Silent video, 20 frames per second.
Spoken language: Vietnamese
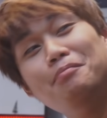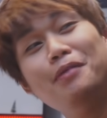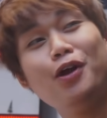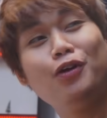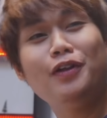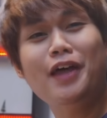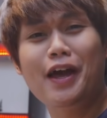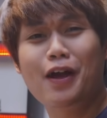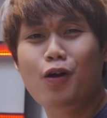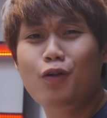Mình
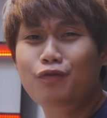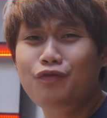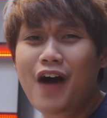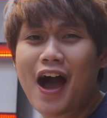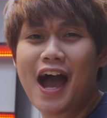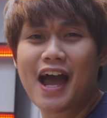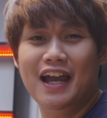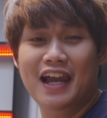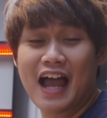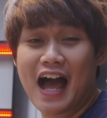có thể không
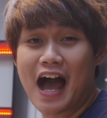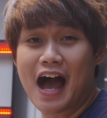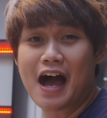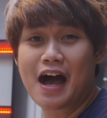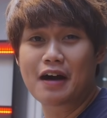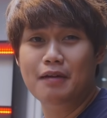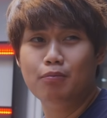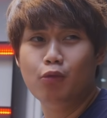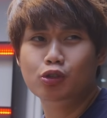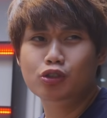phải
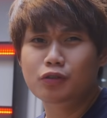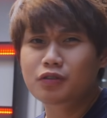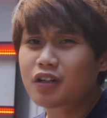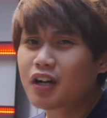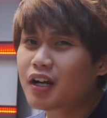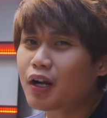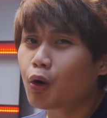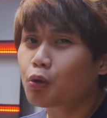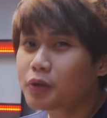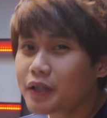là một trong những
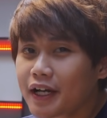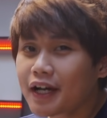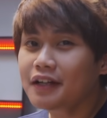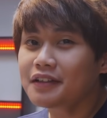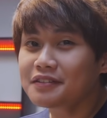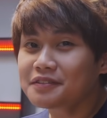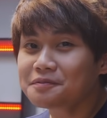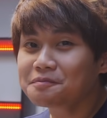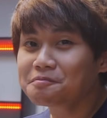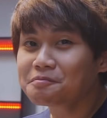người đầu
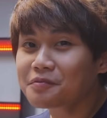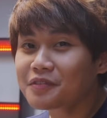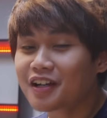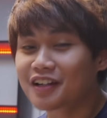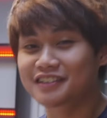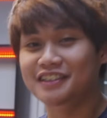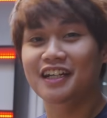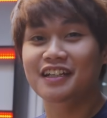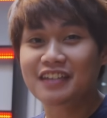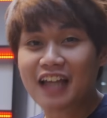tiên
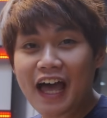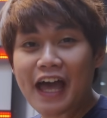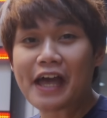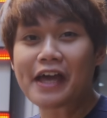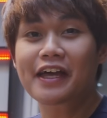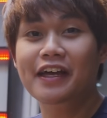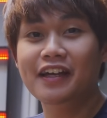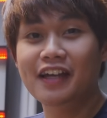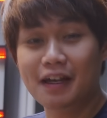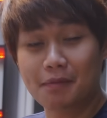được trên
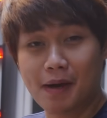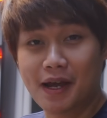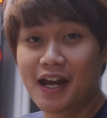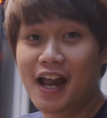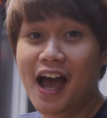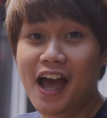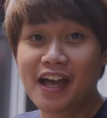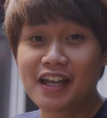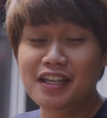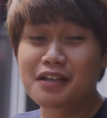tay cái máy
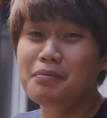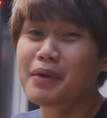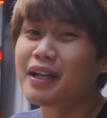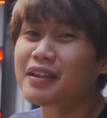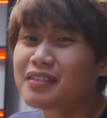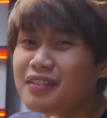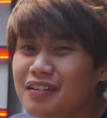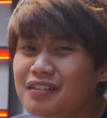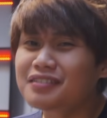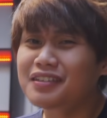này, nhưng
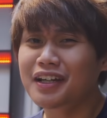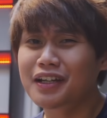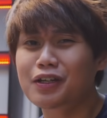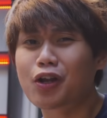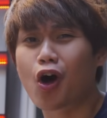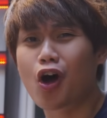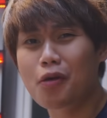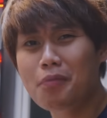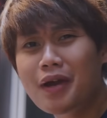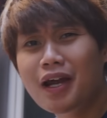mình tự tin
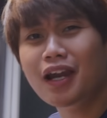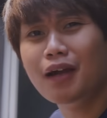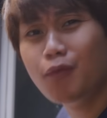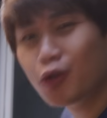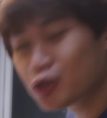nói mình là